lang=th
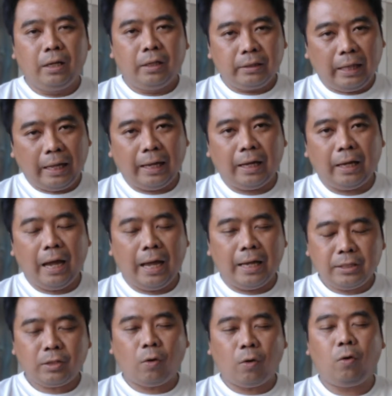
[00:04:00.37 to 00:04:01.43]
แต่
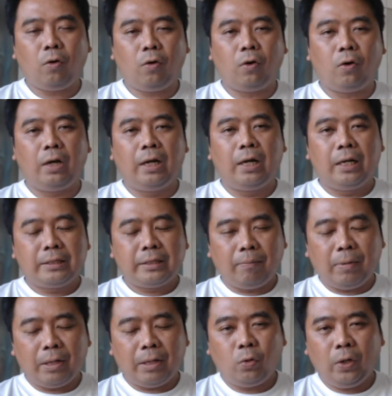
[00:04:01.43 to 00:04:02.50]
ISO จะ
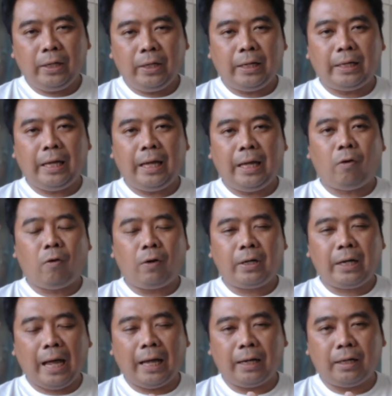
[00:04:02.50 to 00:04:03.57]
มาช่วยในแง่ของ
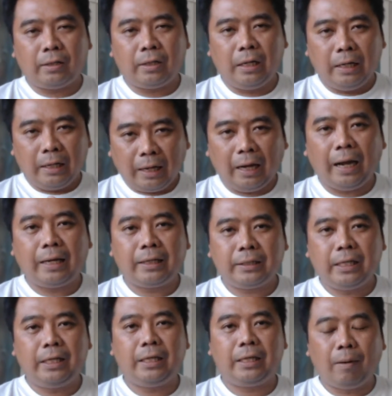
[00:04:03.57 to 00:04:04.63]
การการัน
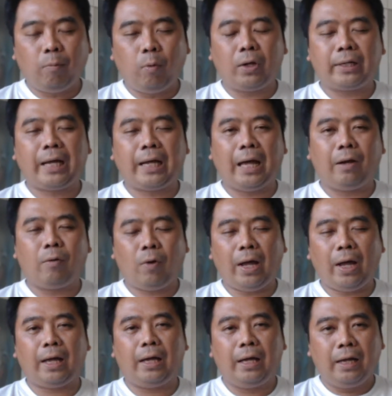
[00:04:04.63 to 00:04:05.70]
ตีกระบวนการว่า
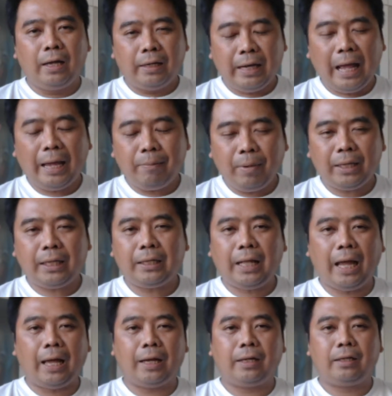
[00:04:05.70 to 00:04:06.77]
ได้มาตร
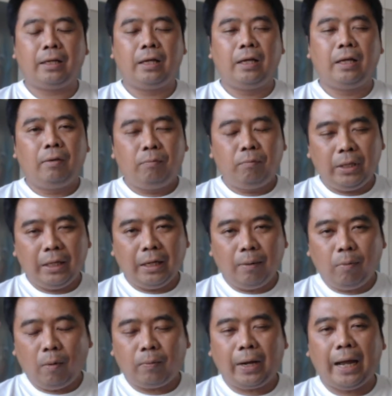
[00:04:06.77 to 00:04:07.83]
ฐาน มีระบ
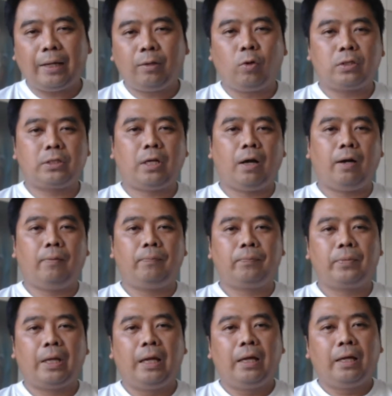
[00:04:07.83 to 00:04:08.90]
บการตรวจสอบ
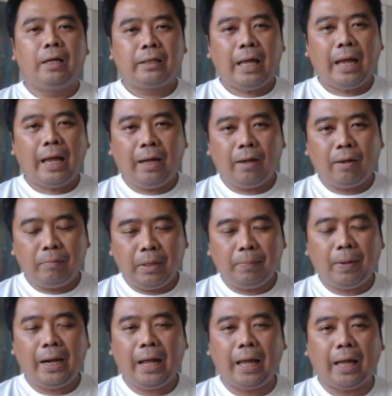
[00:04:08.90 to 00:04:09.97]
ถ้ามีปั
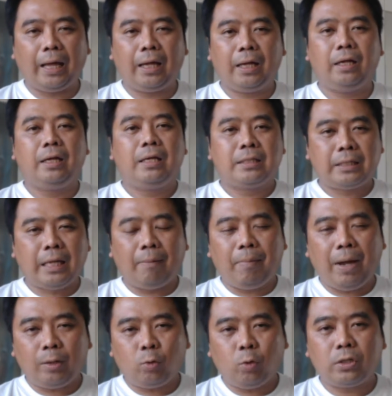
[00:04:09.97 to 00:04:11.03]
ญหาสามา
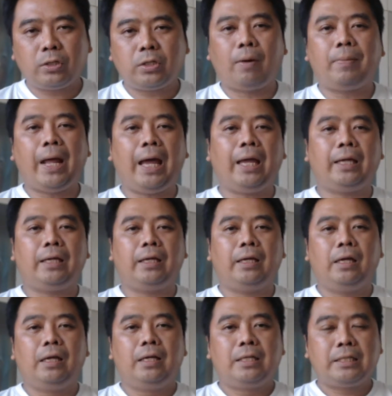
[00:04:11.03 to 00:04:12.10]
รถทนสอบได้
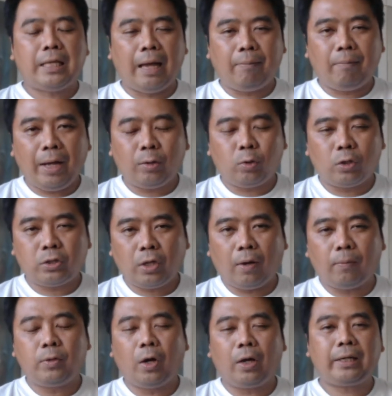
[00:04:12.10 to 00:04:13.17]
สามารถตรวจสอบ
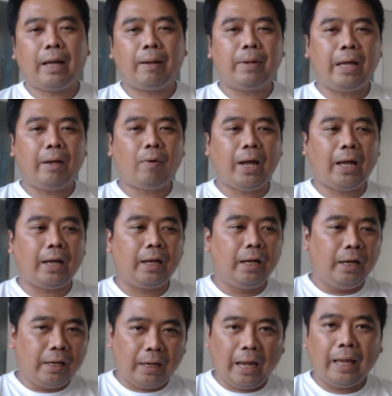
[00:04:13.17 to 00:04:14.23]
ย้อนกลับได้ว่า
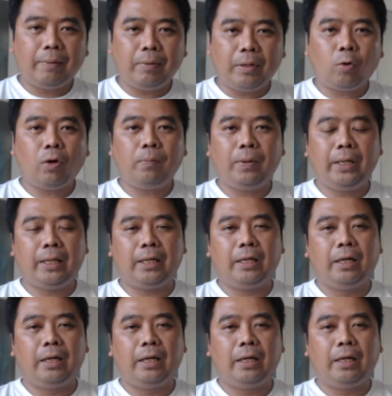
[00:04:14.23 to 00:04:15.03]
ใครเป็นคนผลิต